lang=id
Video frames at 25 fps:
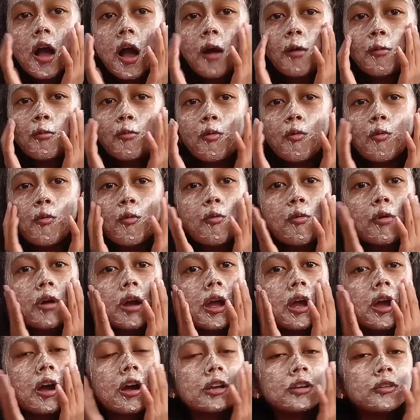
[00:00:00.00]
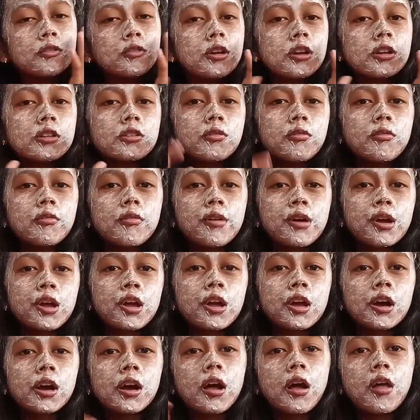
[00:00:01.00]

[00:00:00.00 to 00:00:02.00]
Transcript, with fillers: aku kayak adonan kue